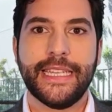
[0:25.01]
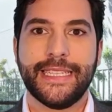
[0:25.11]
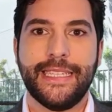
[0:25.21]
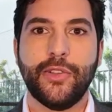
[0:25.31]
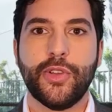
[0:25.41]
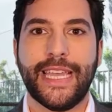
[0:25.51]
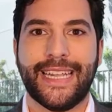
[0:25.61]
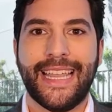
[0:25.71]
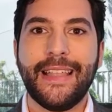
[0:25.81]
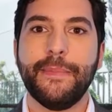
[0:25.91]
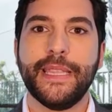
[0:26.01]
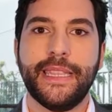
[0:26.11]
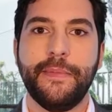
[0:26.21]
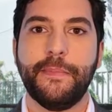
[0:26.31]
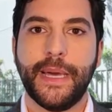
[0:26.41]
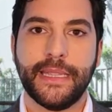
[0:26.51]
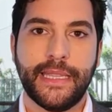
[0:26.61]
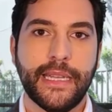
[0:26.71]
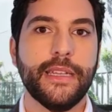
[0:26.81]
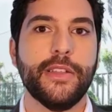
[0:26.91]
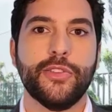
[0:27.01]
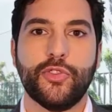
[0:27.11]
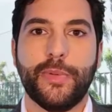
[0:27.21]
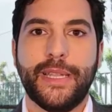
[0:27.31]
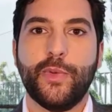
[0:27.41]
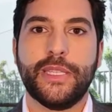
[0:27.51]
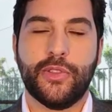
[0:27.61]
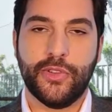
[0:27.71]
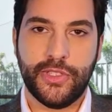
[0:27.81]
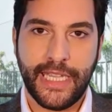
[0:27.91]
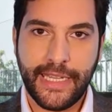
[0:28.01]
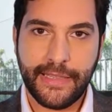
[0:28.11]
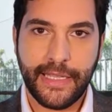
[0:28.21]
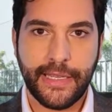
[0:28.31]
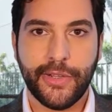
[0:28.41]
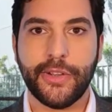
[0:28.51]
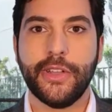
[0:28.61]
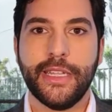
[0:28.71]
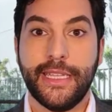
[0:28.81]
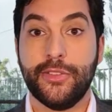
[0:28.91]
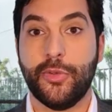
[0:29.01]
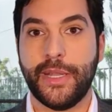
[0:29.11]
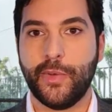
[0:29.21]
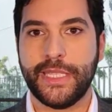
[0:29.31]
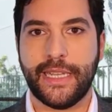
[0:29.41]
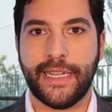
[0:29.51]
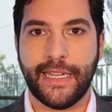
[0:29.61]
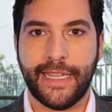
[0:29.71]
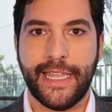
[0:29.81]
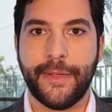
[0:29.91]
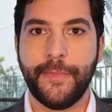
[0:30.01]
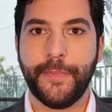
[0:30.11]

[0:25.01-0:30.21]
sino que realmente impacta sobre nuestro ser interior y sobre nuestra energía.